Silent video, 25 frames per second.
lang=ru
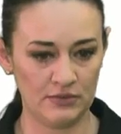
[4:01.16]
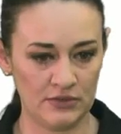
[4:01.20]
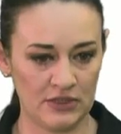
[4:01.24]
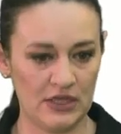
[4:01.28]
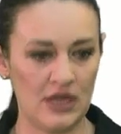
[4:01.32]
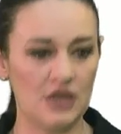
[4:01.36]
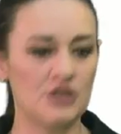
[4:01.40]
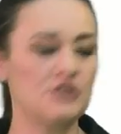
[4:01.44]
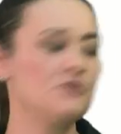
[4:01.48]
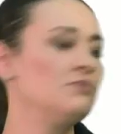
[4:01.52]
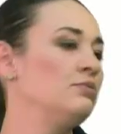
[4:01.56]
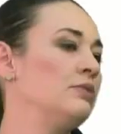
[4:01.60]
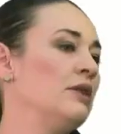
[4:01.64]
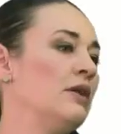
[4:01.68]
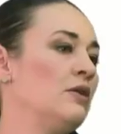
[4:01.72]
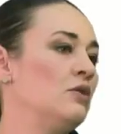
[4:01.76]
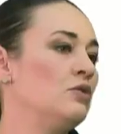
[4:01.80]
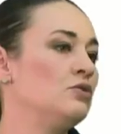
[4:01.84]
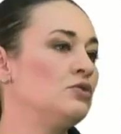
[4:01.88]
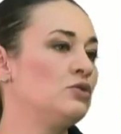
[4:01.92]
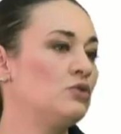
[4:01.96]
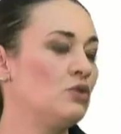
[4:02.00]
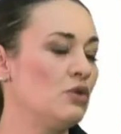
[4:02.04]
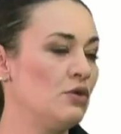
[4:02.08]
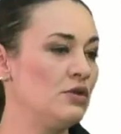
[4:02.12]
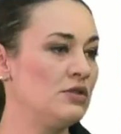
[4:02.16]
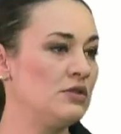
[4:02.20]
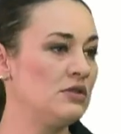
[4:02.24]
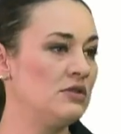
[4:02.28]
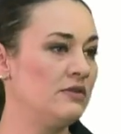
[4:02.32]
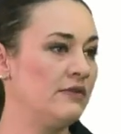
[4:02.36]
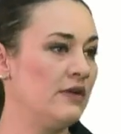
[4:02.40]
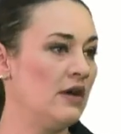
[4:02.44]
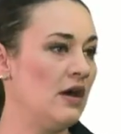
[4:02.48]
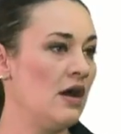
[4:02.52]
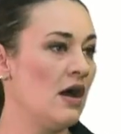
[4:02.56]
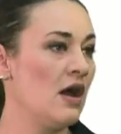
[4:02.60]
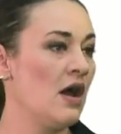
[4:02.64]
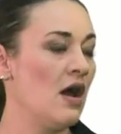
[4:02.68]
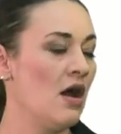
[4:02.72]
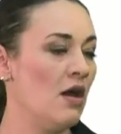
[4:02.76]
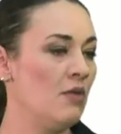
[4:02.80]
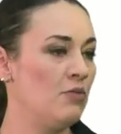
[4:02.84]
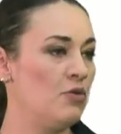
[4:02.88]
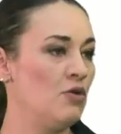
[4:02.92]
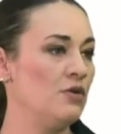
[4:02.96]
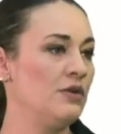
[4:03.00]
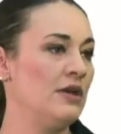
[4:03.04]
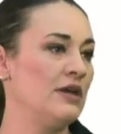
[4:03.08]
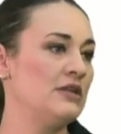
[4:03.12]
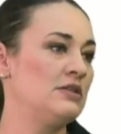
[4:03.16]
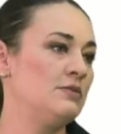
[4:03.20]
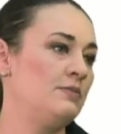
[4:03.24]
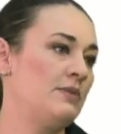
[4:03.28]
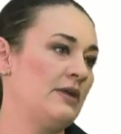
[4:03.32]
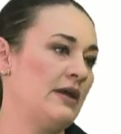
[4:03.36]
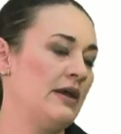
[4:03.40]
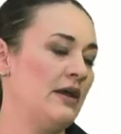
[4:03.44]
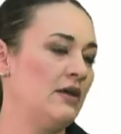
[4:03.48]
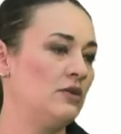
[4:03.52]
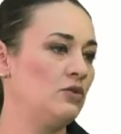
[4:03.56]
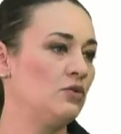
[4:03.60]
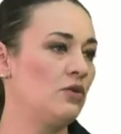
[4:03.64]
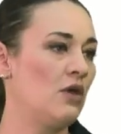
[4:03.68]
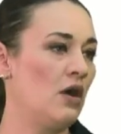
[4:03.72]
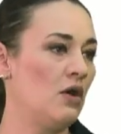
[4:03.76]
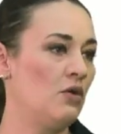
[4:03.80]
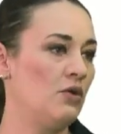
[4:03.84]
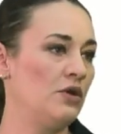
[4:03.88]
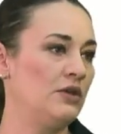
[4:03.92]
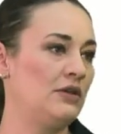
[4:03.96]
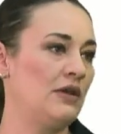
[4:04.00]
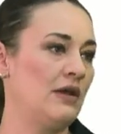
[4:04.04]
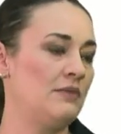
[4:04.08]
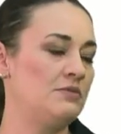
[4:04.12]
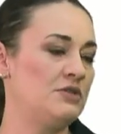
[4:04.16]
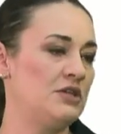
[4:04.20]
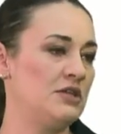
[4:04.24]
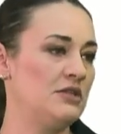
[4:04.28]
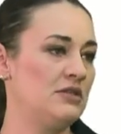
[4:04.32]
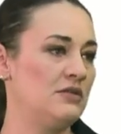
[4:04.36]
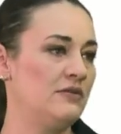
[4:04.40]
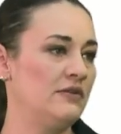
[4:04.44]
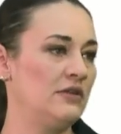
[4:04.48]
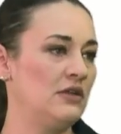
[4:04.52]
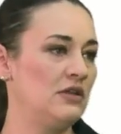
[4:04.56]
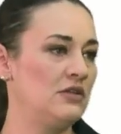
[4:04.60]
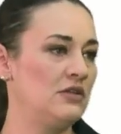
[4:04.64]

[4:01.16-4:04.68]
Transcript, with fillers: скажем, благоустройство по нацпроекту какой-то общественной